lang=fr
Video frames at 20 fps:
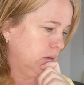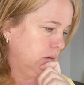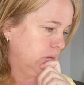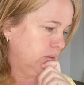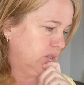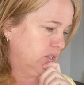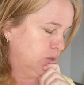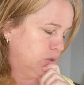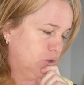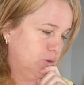
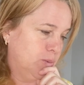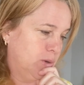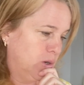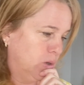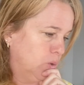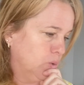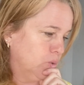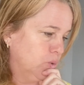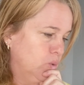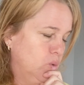Du
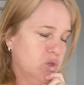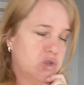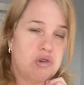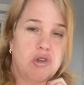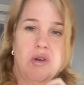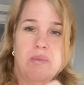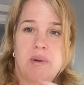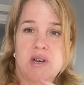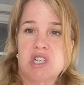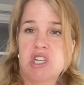melon d'eau. En tout cas,
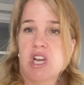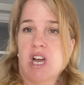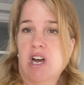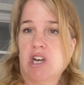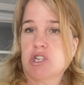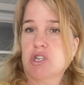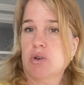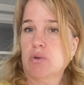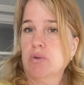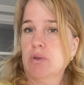on n'a pas acheté grand
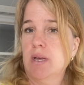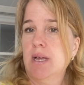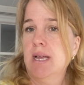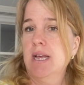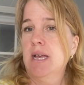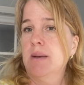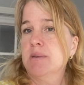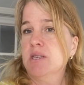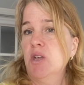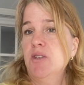chose.
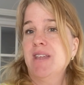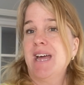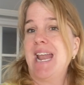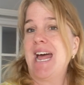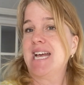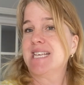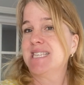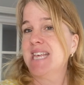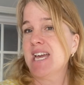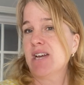Ça, on était à
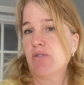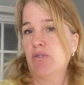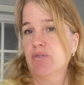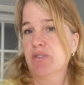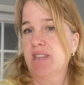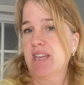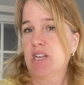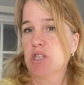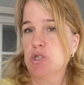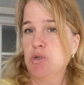la sac, on
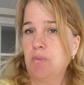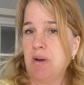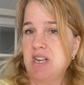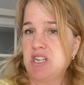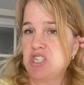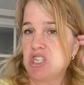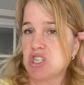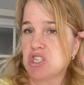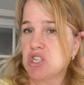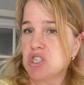était dû pour aller
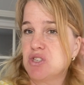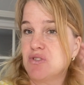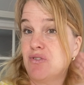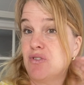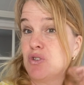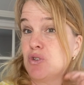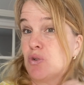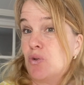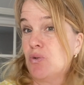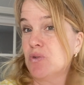chercher du,
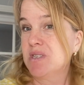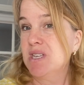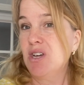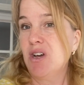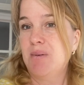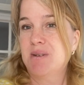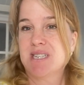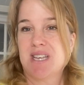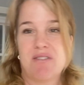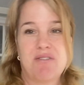rosé, rosé,
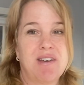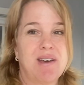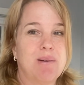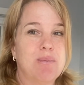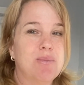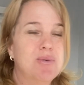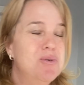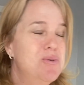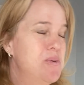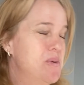commence à faire
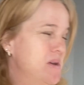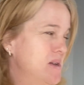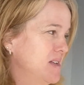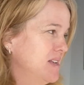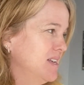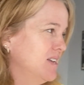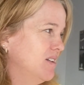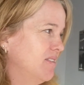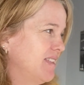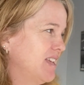beau.
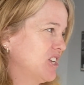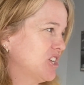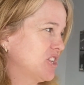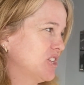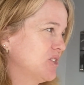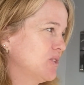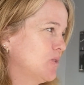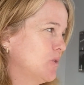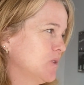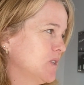On a acheté
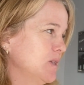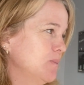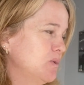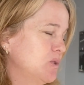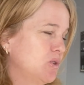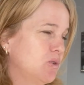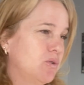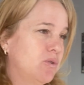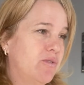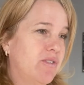du rosé puis
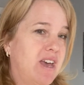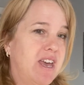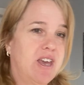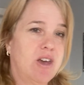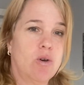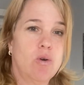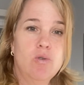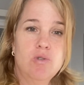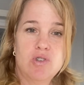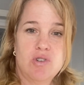du vin
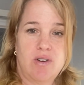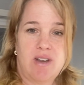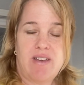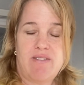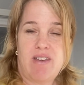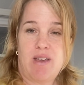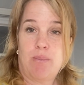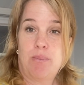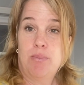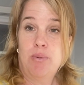rouge, on
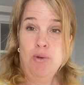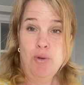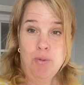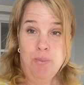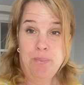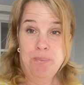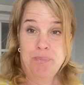n'avait plus.